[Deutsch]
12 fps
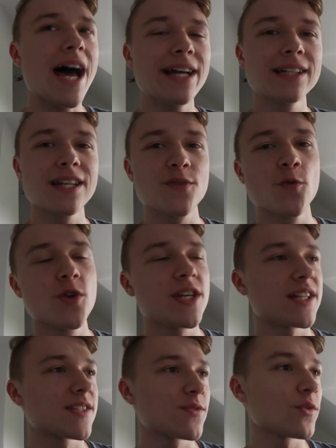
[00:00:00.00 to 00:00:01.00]
Eigentlich würde ich
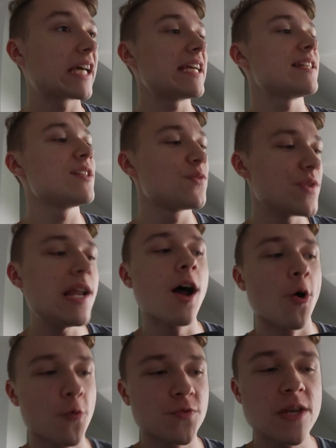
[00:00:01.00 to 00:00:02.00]
jetzt richtig viel
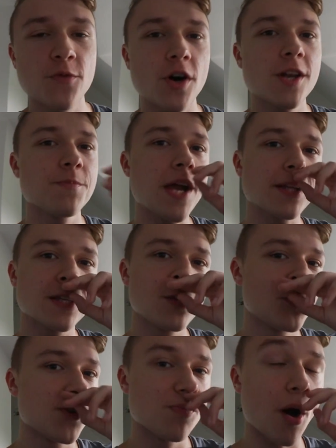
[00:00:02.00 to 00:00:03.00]
aufnehmen, vor allem nach der
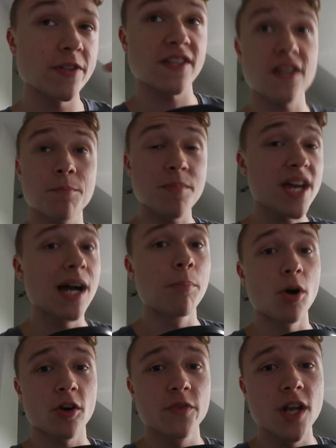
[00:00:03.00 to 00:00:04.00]
YouTube-Pause. Ich habe mega
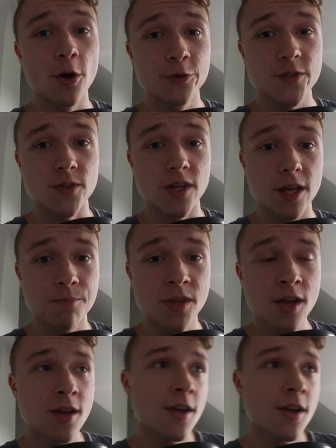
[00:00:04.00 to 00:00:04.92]
Bock wieder aufzunehmen.